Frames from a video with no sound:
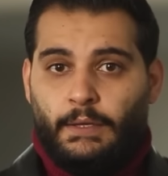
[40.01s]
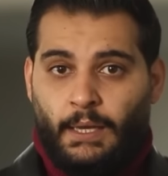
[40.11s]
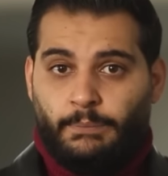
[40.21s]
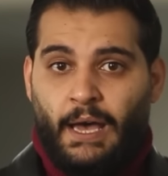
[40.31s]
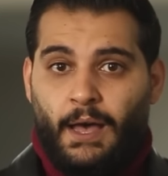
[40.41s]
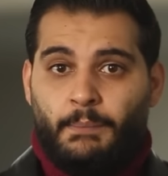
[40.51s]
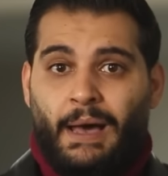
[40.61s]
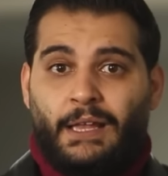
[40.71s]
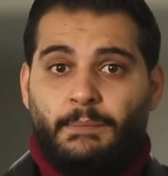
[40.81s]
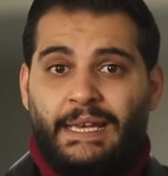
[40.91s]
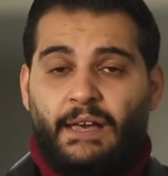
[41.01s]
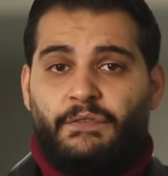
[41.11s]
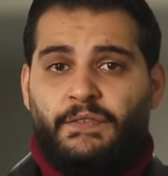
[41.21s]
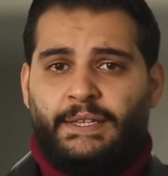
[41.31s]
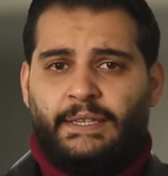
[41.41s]
نبدأ مع
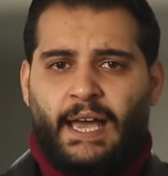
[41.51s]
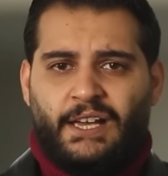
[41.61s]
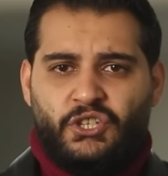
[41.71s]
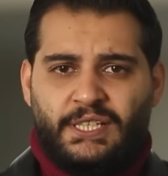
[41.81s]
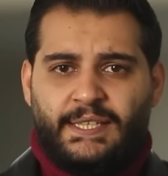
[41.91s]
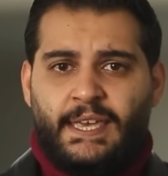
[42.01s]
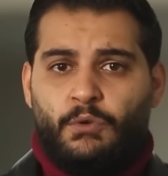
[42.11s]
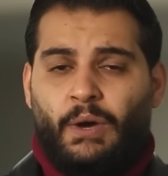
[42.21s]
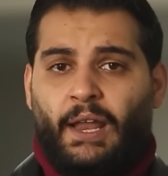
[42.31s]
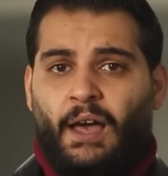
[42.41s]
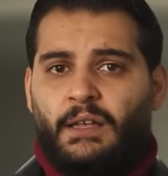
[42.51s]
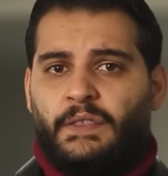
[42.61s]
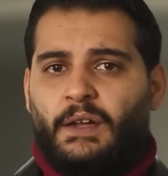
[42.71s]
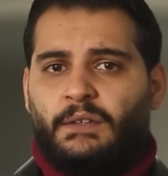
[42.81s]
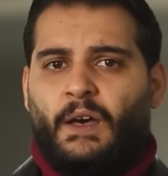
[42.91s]
الملف التعجيزي
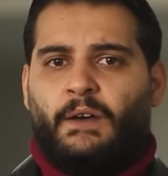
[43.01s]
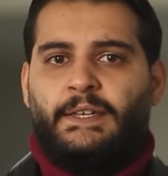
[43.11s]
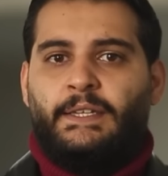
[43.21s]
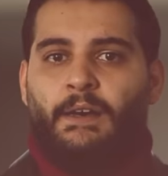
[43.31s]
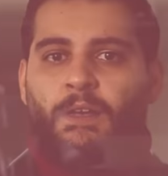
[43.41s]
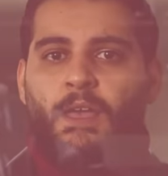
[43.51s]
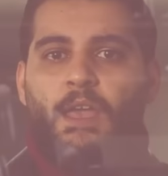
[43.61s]
والأكثر تعقيداً